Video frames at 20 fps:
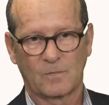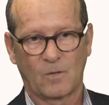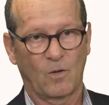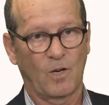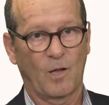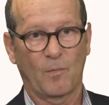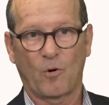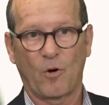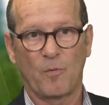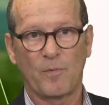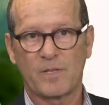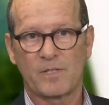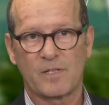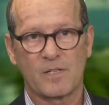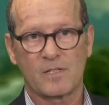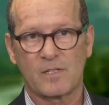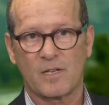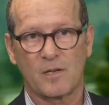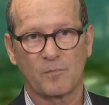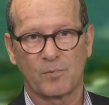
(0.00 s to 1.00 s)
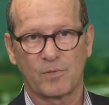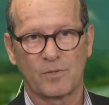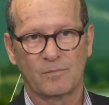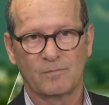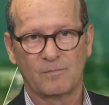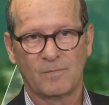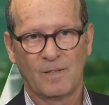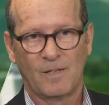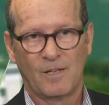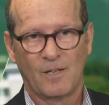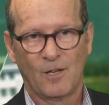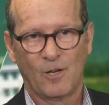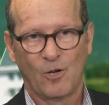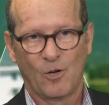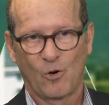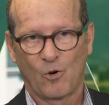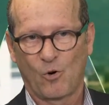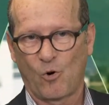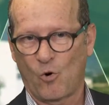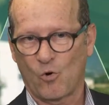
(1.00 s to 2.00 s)
Oh, la promesse est simple.
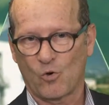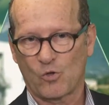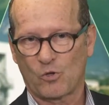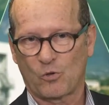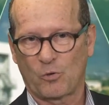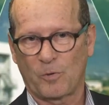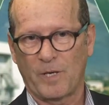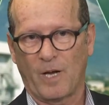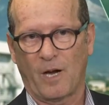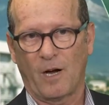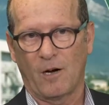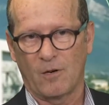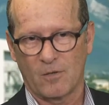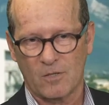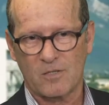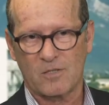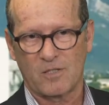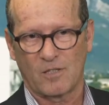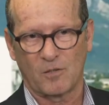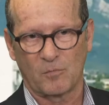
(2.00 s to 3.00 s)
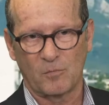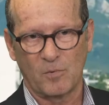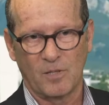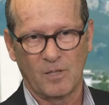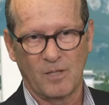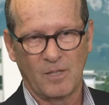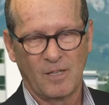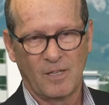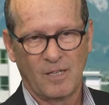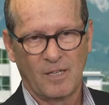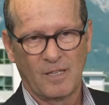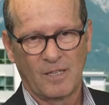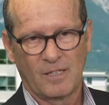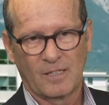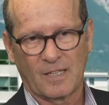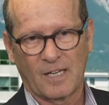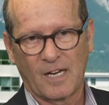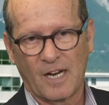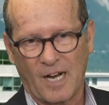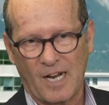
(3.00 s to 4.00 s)
Construire ensemble
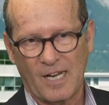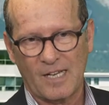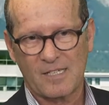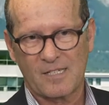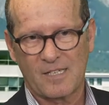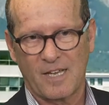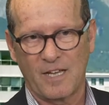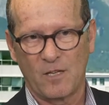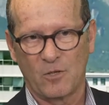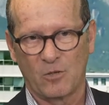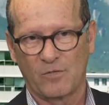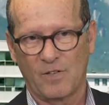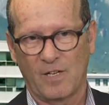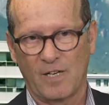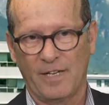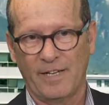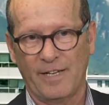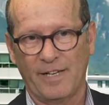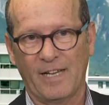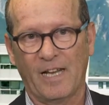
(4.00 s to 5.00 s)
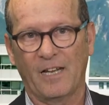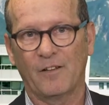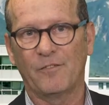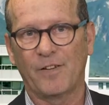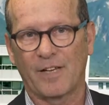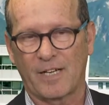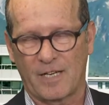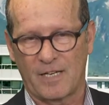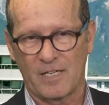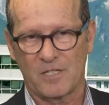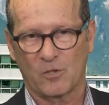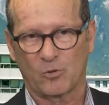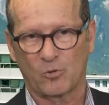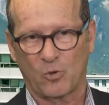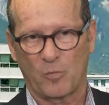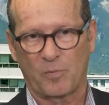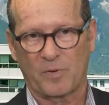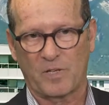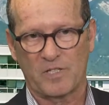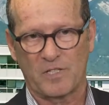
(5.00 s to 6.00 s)
grâce à Innovalet et avec les
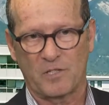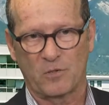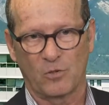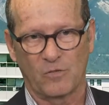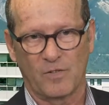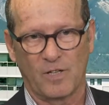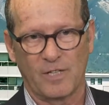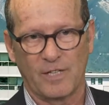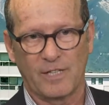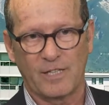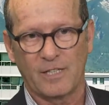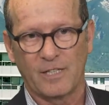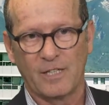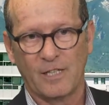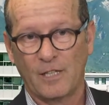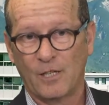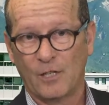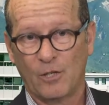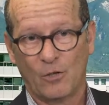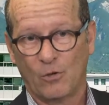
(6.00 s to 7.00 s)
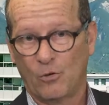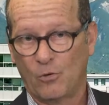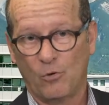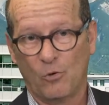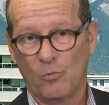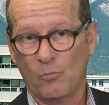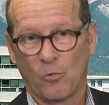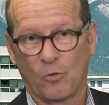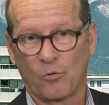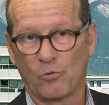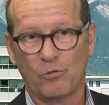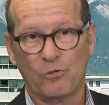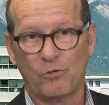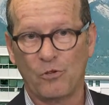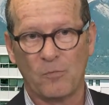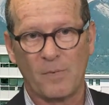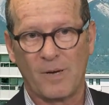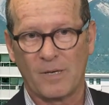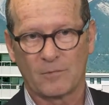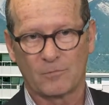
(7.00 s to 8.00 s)
entreprises d'Innovalet, le monde de
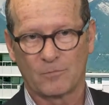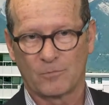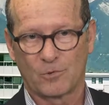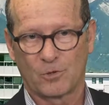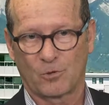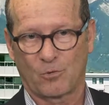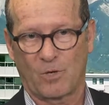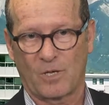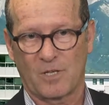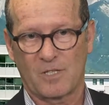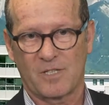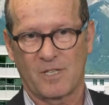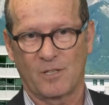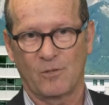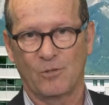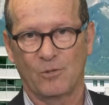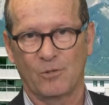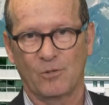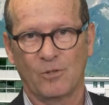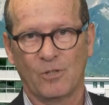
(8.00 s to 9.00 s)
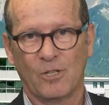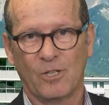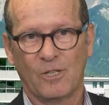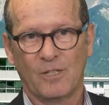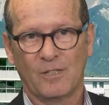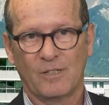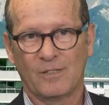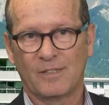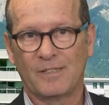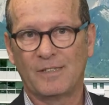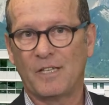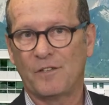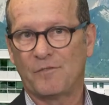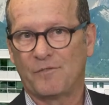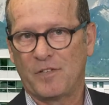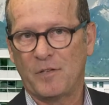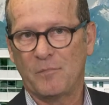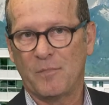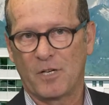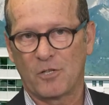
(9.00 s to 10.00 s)
demain. Je crois que c'est le
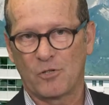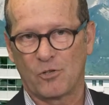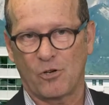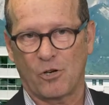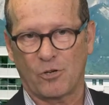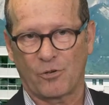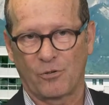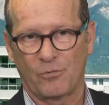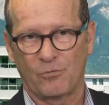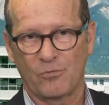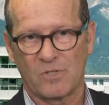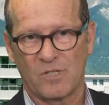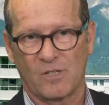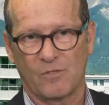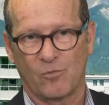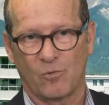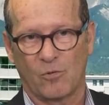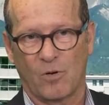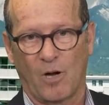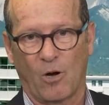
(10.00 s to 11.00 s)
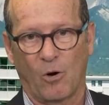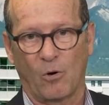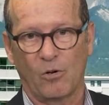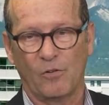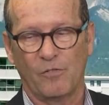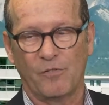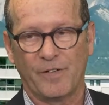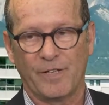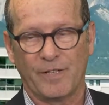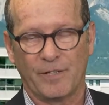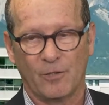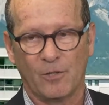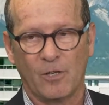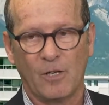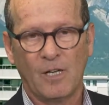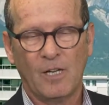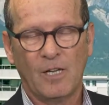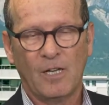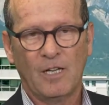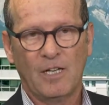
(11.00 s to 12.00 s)
défi majeur que nous avons à relever euh,
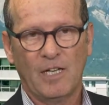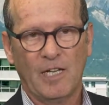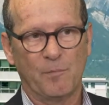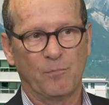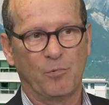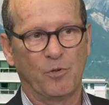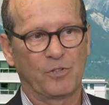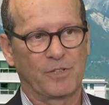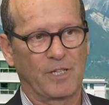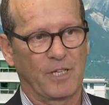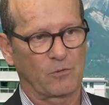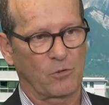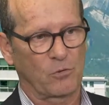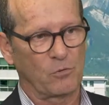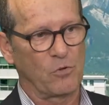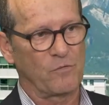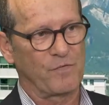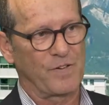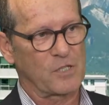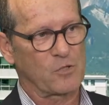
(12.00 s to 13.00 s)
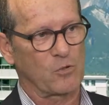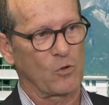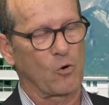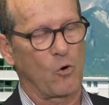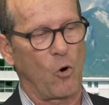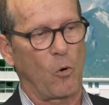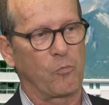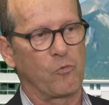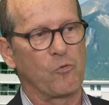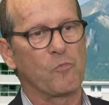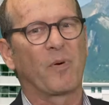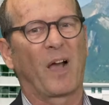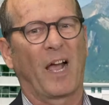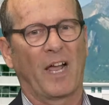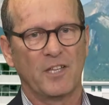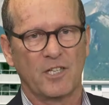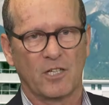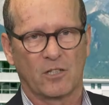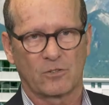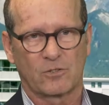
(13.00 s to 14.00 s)
et peut-être d'une façon encore plus
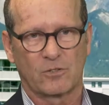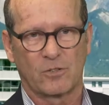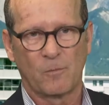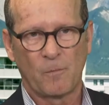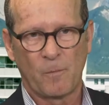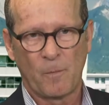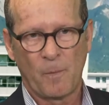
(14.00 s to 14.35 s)
prégnante